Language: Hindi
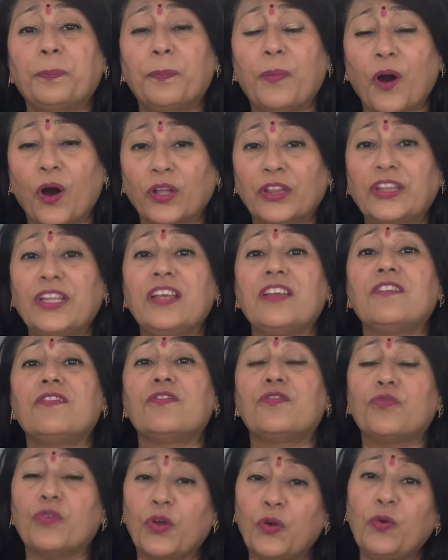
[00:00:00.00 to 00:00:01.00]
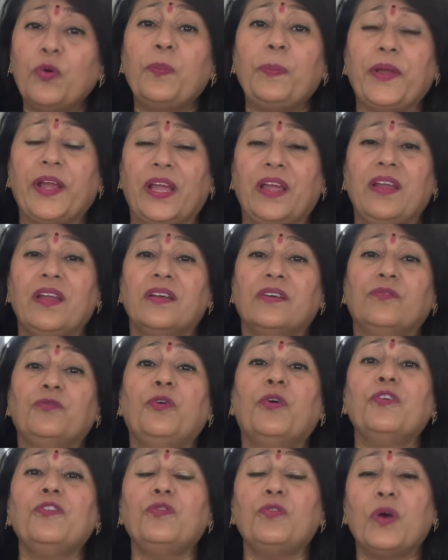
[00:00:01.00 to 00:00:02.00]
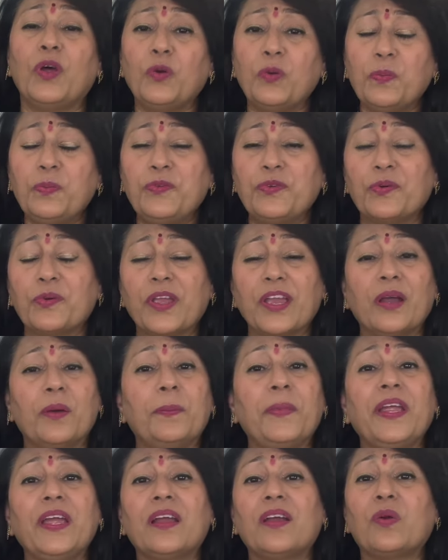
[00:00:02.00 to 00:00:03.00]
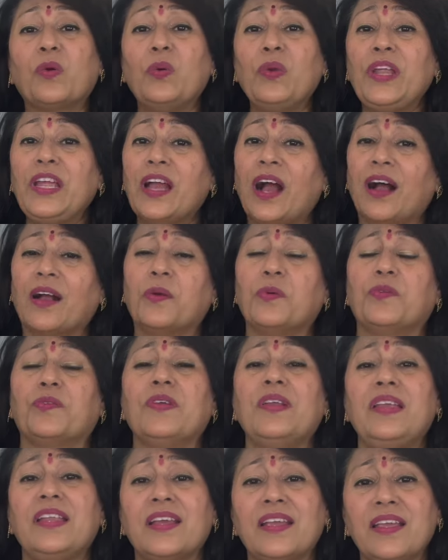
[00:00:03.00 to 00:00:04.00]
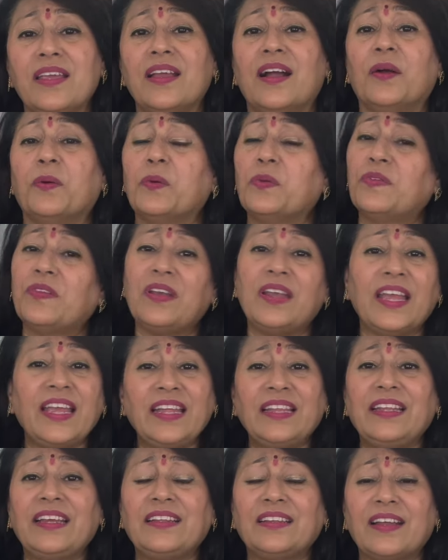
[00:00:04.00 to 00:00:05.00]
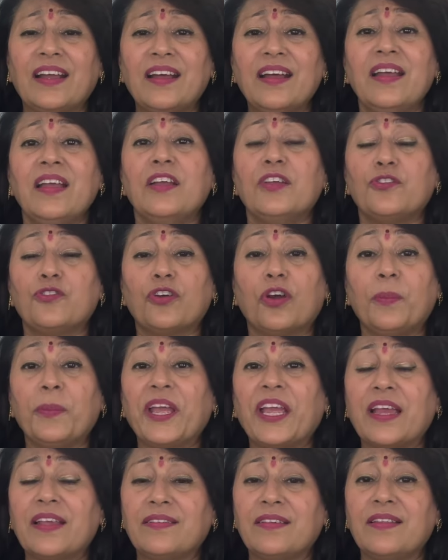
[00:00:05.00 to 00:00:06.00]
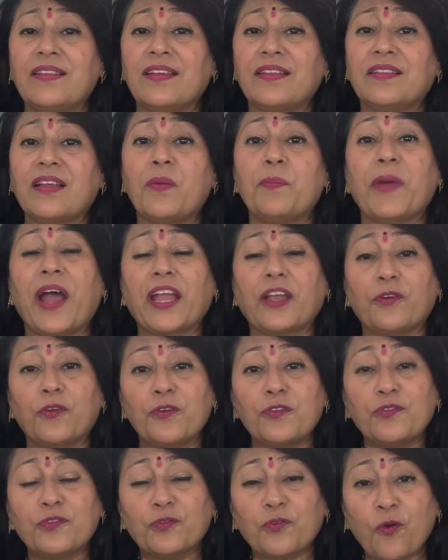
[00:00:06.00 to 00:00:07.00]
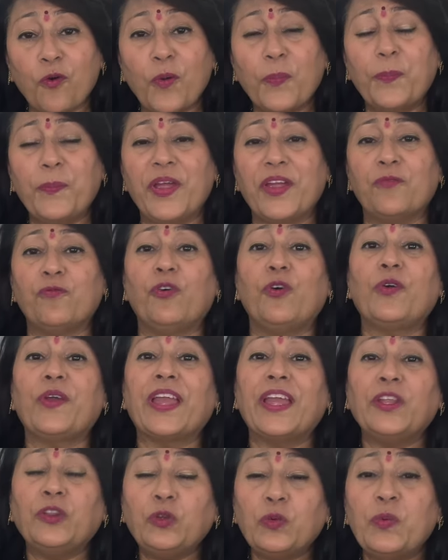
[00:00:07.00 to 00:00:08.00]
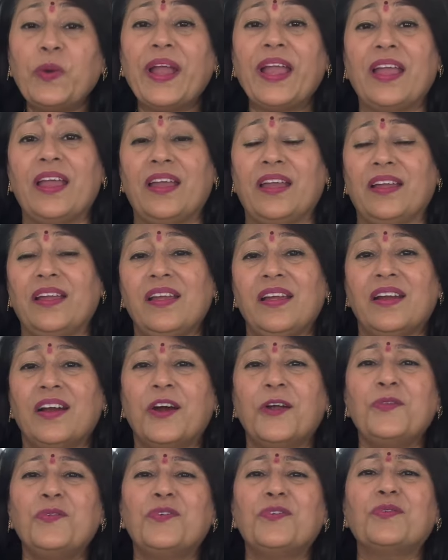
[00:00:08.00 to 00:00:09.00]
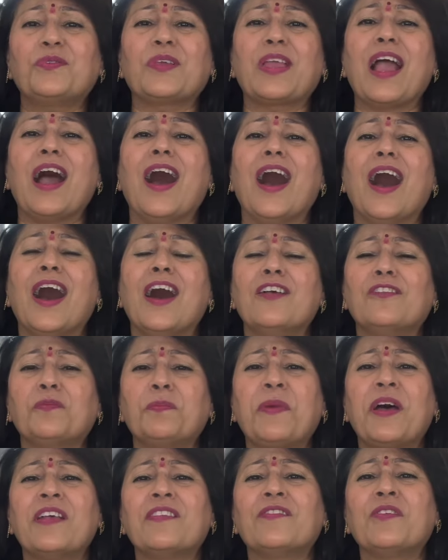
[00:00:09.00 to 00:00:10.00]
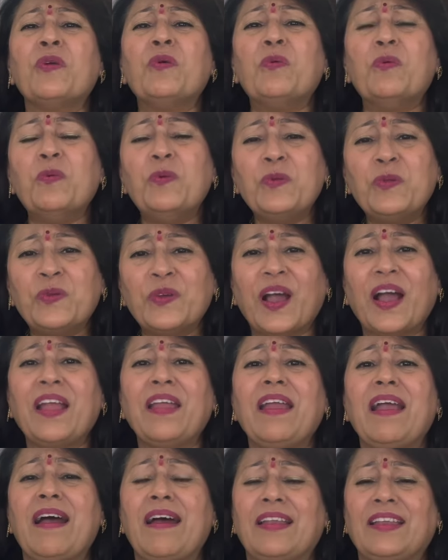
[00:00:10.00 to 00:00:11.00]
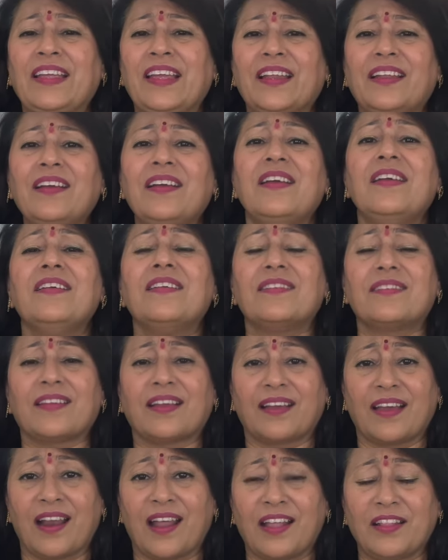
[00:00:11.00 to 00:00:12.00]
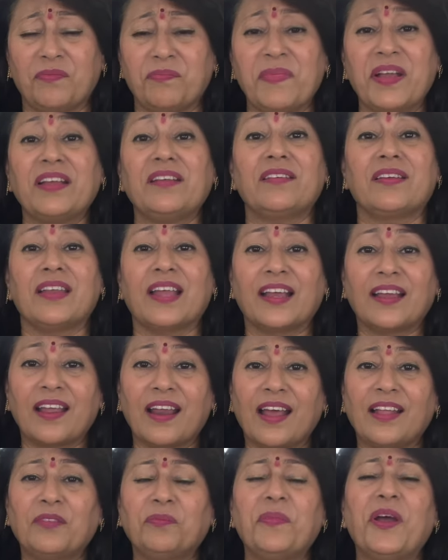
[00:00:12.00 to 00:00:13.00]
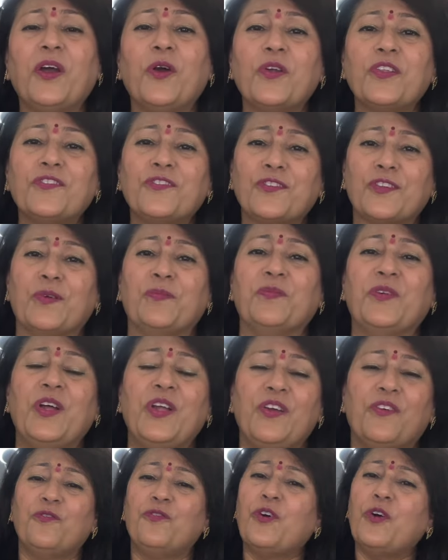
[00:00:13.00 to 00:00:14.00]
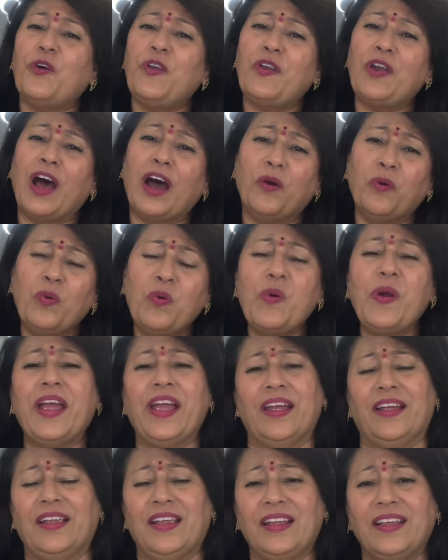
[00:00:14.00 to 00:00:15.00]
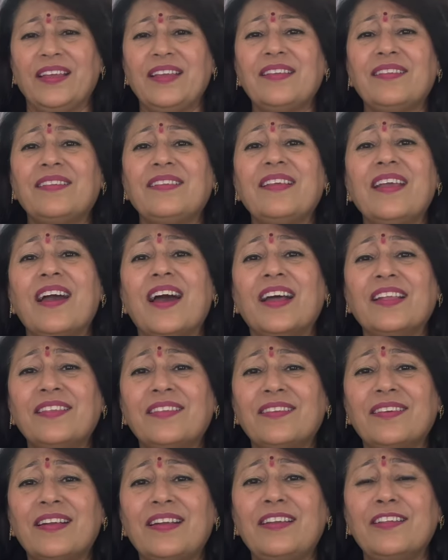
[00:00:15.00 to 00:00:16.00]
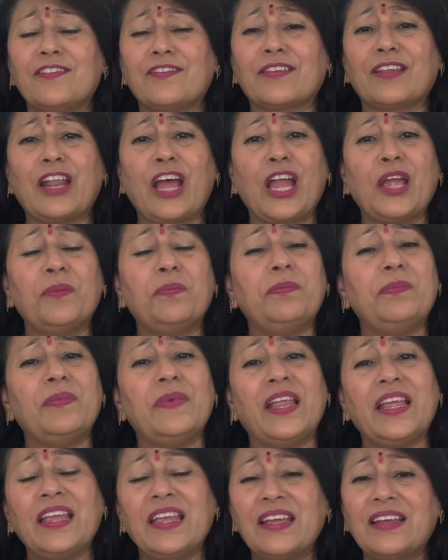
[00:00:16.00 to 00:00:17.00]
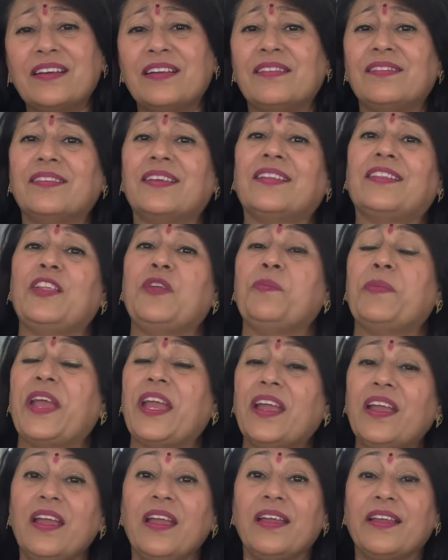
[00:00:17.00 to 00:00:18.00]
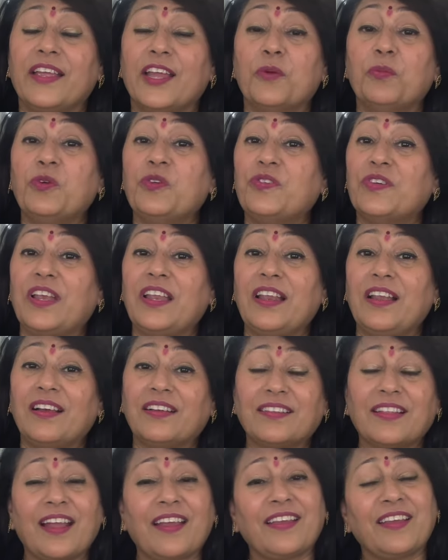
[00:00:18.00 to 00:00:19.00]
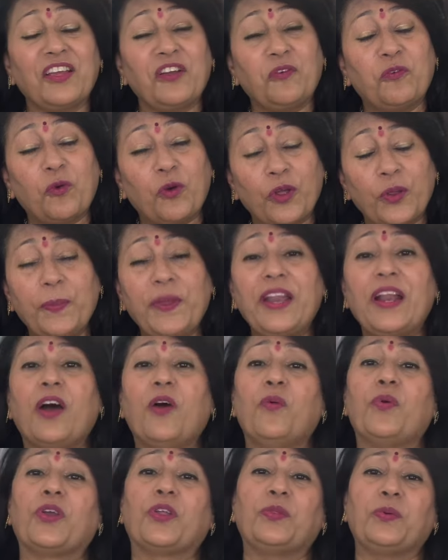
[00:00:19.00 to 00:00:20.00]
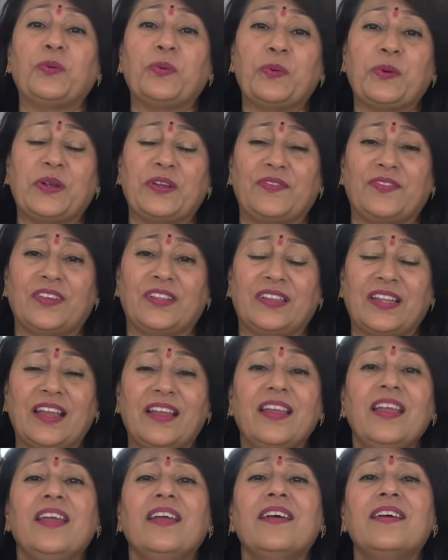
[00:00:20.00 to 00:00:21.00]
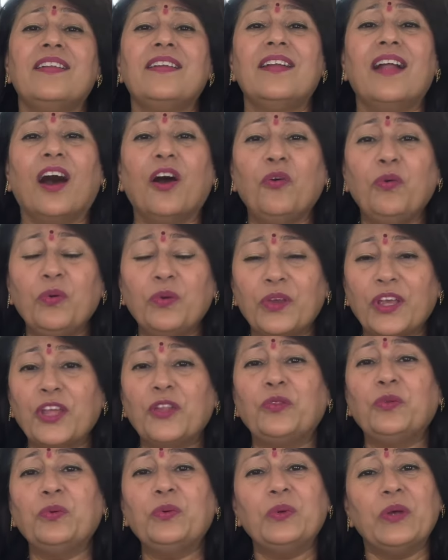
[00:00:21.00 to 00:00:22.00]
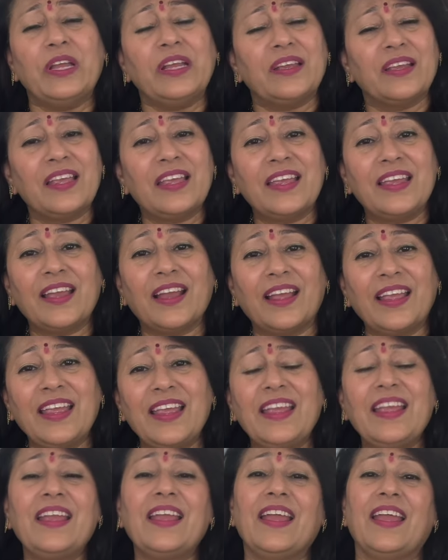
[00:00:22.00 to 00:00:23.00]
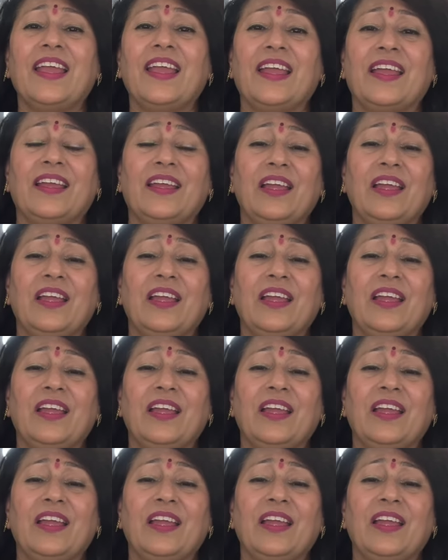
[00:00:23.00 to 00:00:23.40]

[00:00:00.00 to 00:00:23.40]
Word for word: भौतिक स्वरूप है वो स्वरूप जो कि हमें खुली आंखों से नंगी आंखों से नहीं दिखता जो हमें कैसे दिखता है माइक्रोस्कोप में वो केतु है और जो उसके आसपास से ऊर्जाएं आ रही हैं सकारात्मक नकारात्मक और सम वो राहु है इससे अच्छा डिस्क्राइब नहीं कर सकती मैं या मुझे नहीं लगता है कि कोई भी राहु केतु को कर सकता है राहु केतु यही है